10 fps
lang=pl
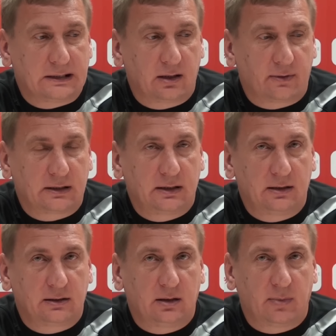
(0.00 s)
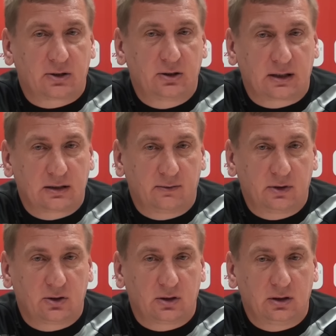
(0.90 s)
Stefan Hirski, Marcin
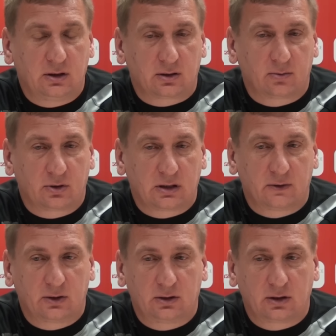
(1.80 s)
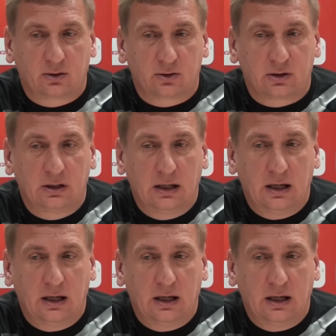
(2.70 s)
Radzewicz i, i są to zawodnicy, którzy